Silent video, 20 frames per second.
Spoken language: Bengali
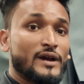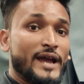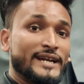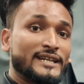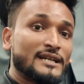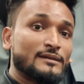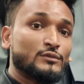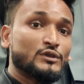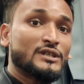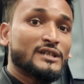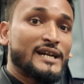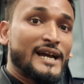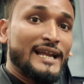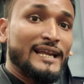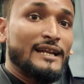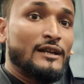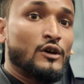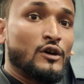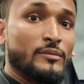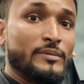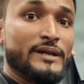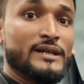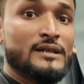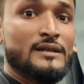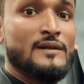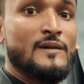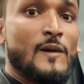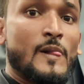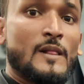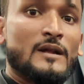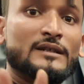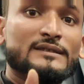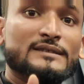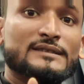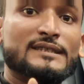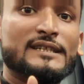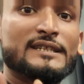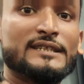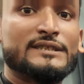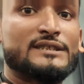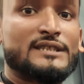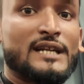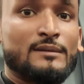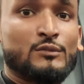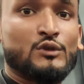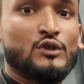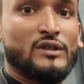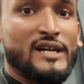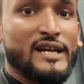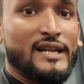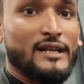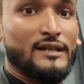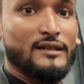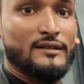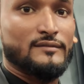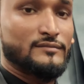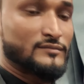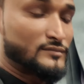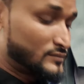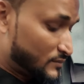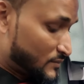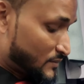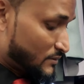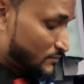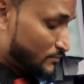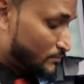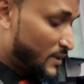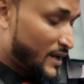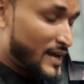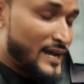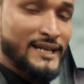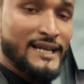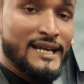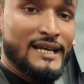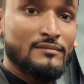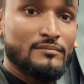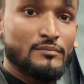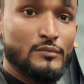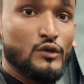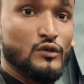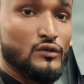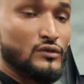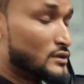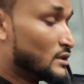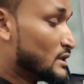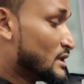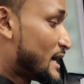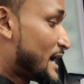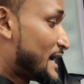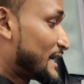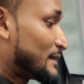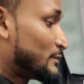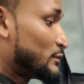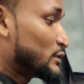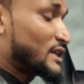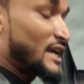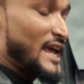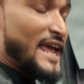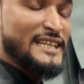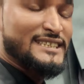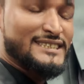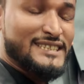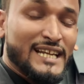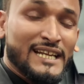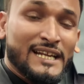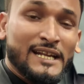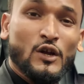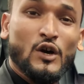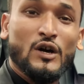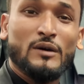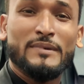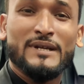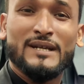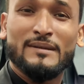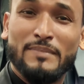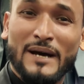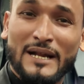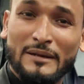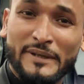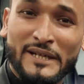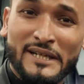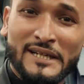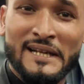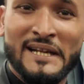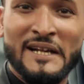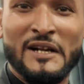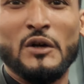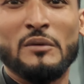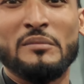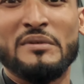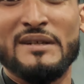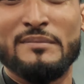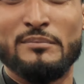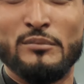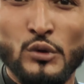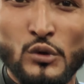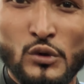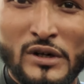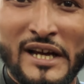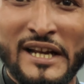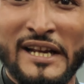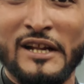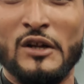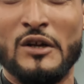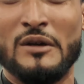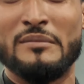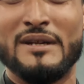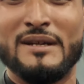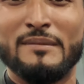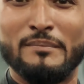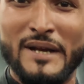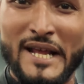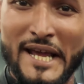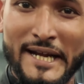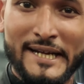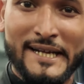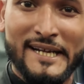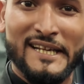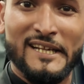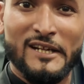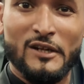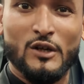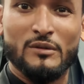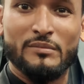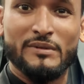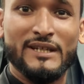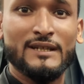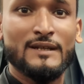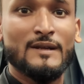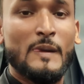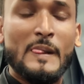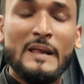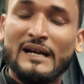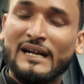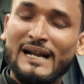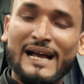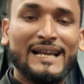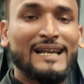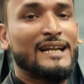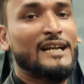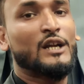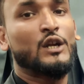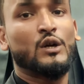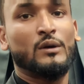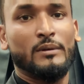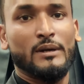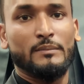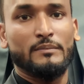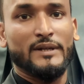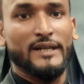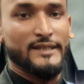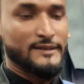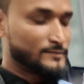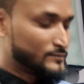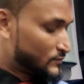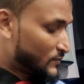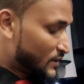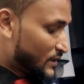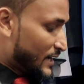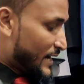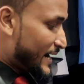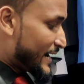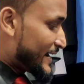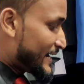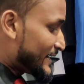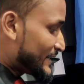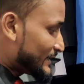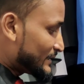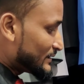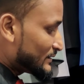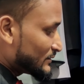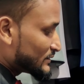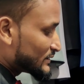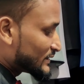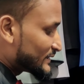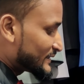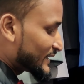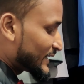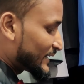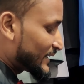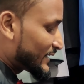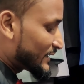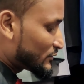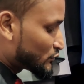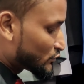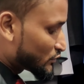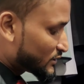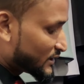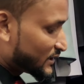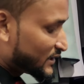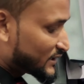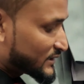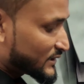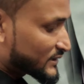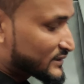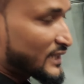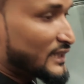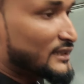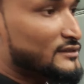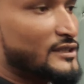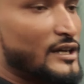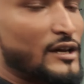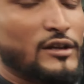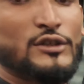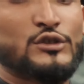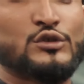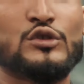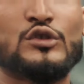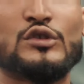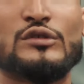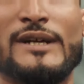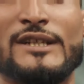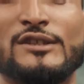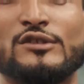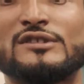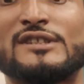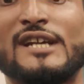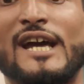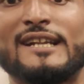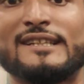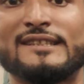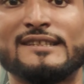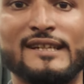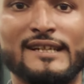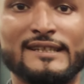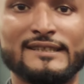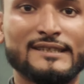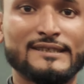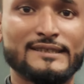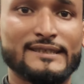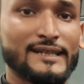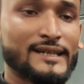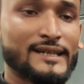ব্লু এটার মধ্যে কালার হবে তিরিশটার মতো কালার ব্ল্যাক অ্যান্ড ব্লু এটার মধ্যে অ্যাশ কালার হবে পার্পেল কালার হবে ব্লু কালার হবে ব্ল্যাক কালার হবে কালারের অভাব নেই এই ডিজাইনের যদি নিতে চান তাহলে শুধুমাত্র সাড়ে তিন হাজার